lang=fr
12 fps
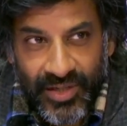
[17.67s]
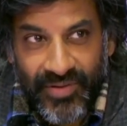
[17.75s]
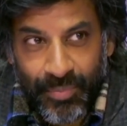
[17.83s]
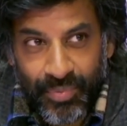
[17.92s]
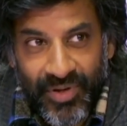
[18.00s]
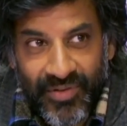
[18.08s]

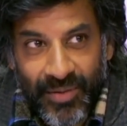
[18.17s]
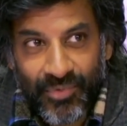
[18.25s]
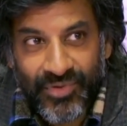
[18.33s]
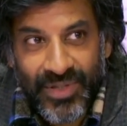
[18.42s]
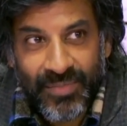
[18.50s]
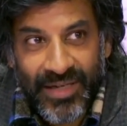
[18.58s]
Liverpool avait
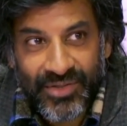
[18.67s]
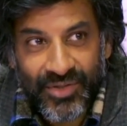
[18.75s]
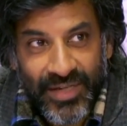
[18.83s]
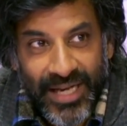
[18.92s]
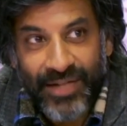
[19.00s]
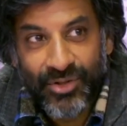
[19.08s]
remonté le
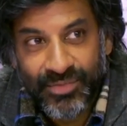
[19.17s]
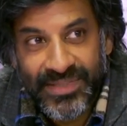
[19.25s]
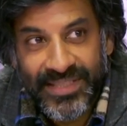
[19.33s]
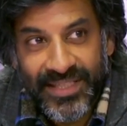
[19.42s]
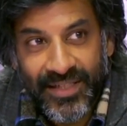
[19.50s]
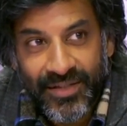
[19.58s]
Barcelone à
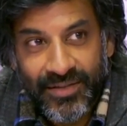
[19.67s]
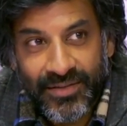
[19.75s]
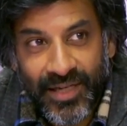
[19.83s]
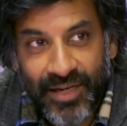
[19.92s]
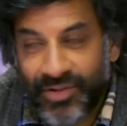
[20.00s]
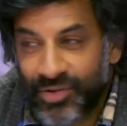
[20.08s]
domicile
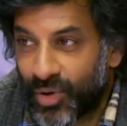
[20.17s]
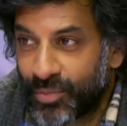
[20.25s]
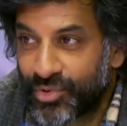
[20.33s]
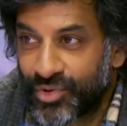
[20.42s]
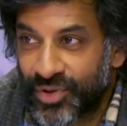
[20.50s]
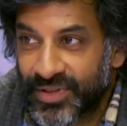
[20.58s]
avec trois
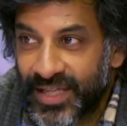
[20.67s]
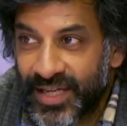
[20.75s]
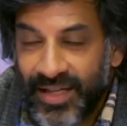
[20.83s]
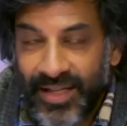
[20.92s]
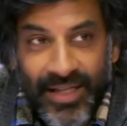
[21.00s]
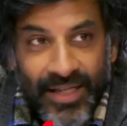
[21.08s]
buts de
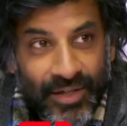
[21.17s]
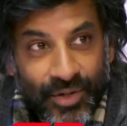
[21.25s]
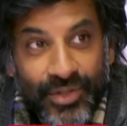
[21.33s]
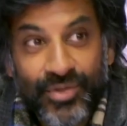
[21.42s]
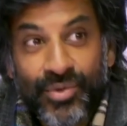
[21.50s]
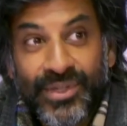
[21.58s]
retard.
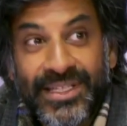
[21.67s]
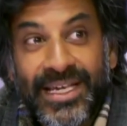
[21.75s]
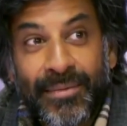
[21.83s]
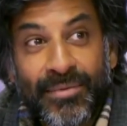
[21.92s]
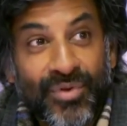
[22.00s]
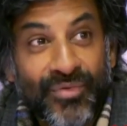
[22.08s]
Ils ont été
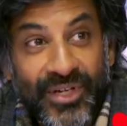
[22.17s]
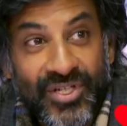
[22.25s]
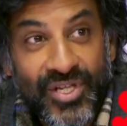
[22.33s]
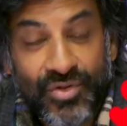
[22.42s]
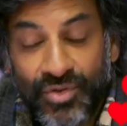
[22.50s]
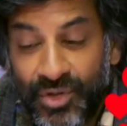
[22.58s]
capables de le faire
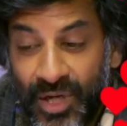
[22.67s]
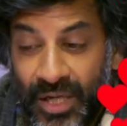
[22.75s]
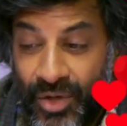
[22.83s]
chez eux.